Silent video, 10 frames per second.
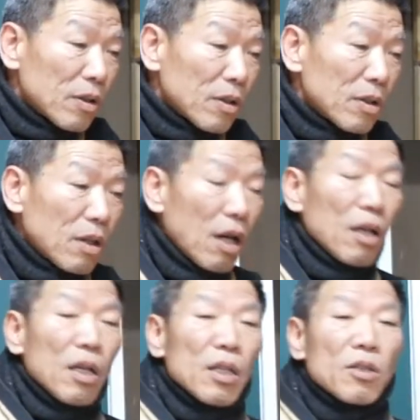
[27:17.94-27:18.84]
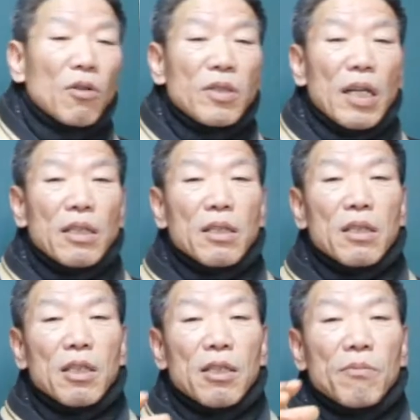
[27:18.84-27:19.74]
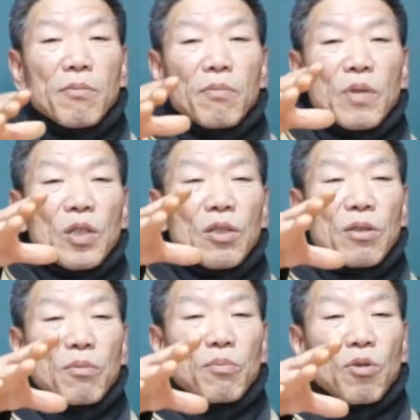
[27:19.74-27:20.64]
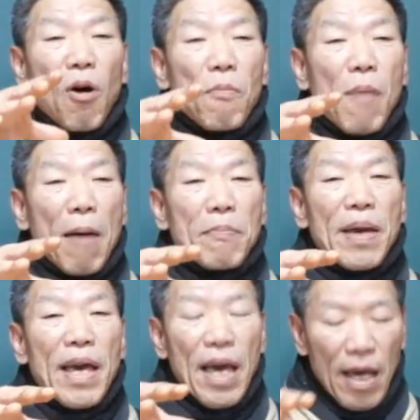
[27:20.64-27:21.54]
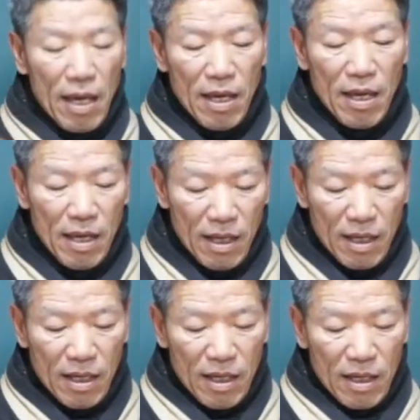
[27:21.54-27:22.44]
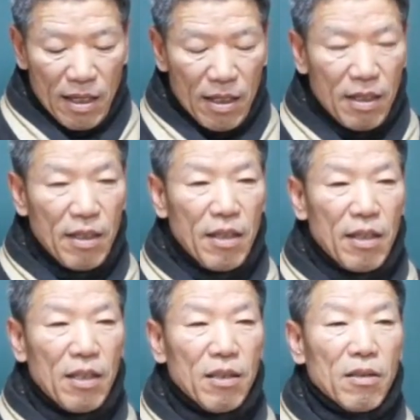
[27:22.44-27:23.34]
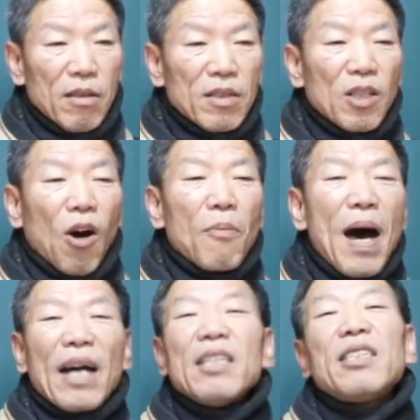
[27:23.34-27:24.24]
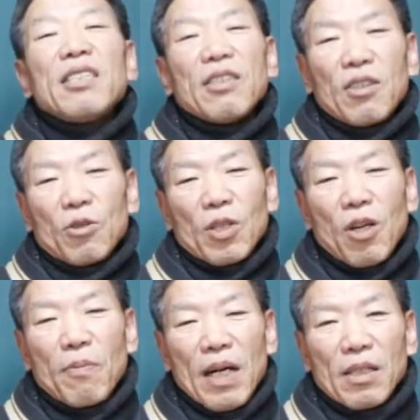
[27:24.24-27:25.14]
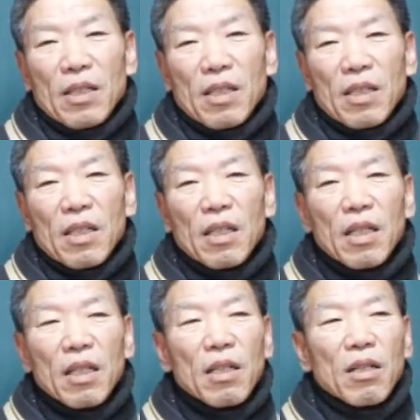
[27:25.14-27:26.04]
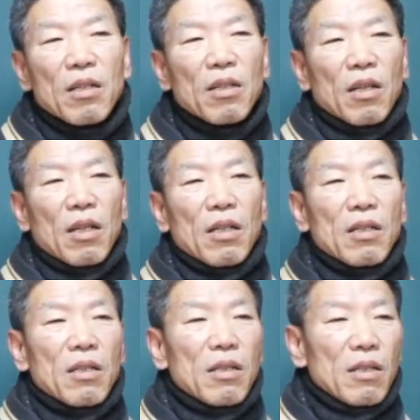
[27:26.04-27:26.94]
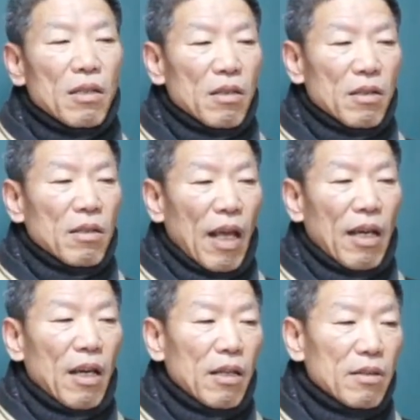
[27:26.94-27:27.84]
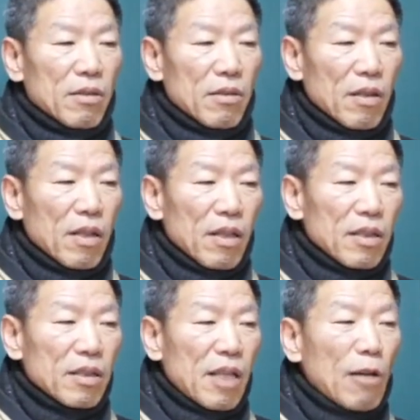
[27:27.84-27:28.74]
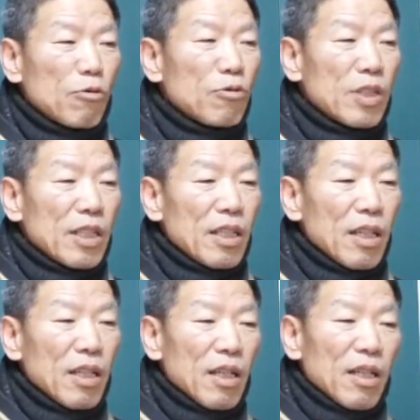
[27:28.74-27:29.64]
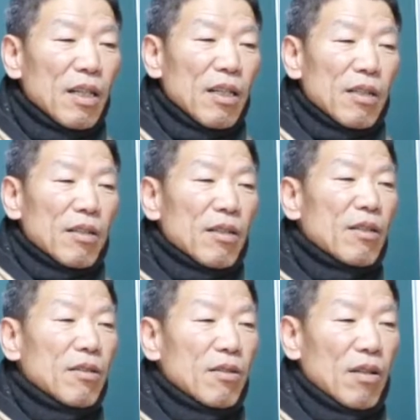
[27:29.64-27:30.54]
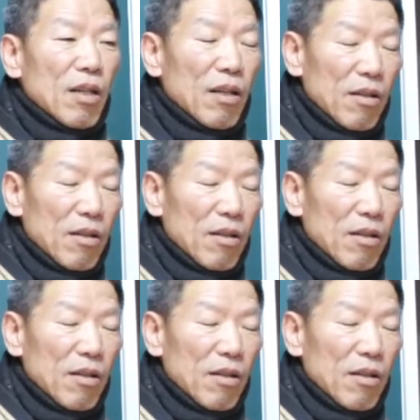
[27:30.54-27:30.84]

그러니까 선생님 그 무덤 앞에 이 그 여막을 지은 거죠. 여막을 이렇게 이, 이 대개 이제 상주들이 그 이렇게